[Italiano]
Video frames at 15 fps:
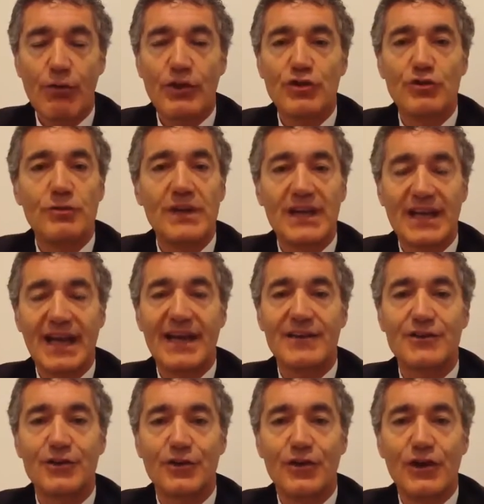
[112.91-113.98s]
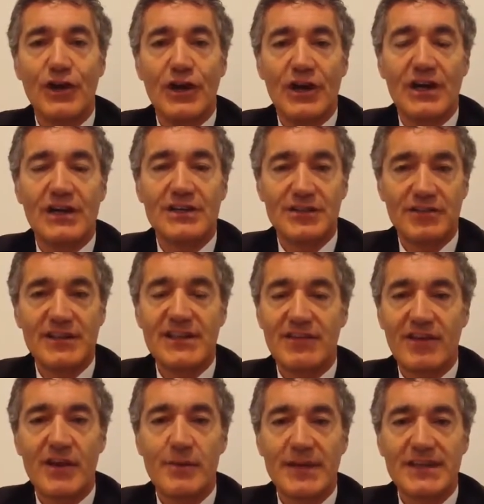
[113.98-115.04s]
quando il mercato eh, diventa
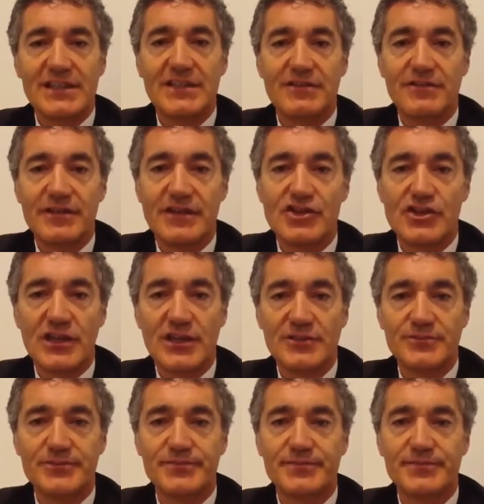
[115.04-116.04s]
veramente difficile.